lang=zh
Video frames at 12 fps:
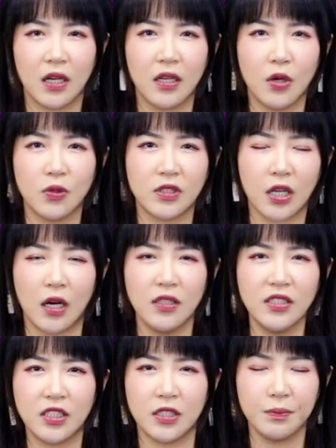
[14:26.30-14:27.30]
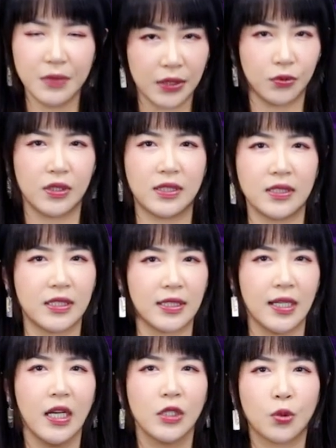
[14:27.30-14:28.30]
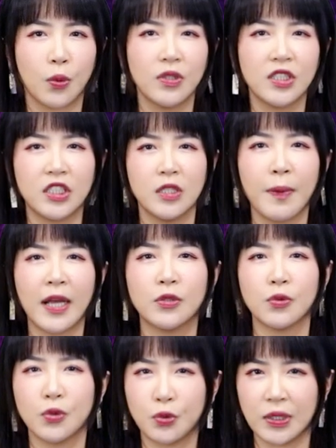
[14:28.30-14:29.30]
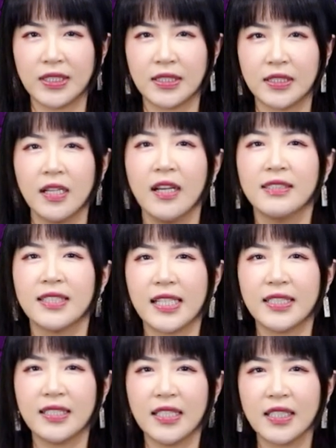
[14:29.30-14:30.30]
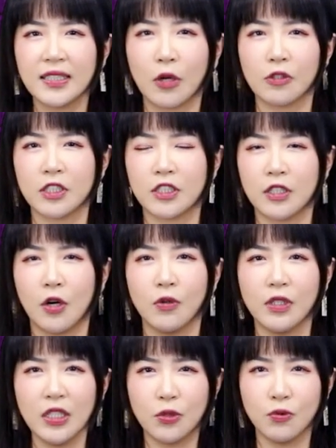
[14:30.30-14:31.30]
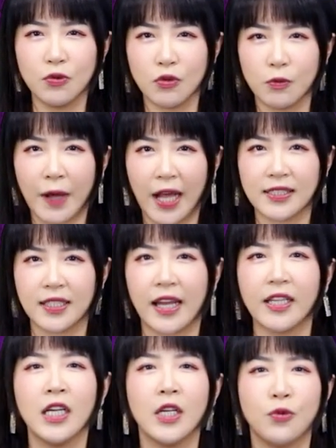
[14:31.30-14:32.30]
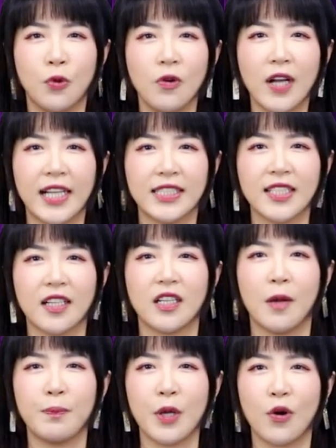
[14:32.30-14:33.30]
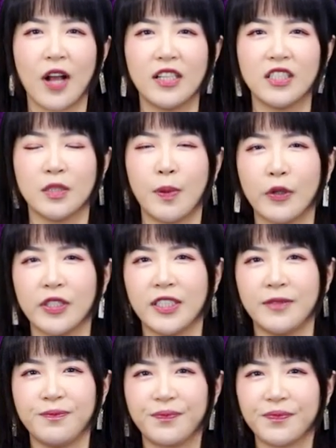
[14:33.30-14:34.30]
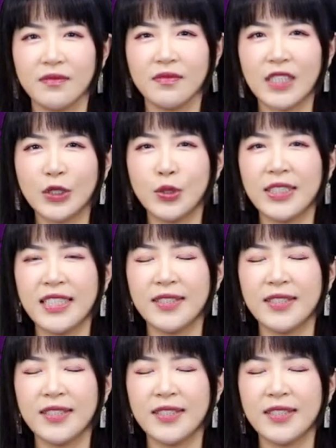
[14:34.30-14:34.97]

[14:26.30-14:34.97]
能够诚实面对自己，从失败中学习，在跌倒的时候一咕噜爬起来，勇敢向着标杆直跑的人。那最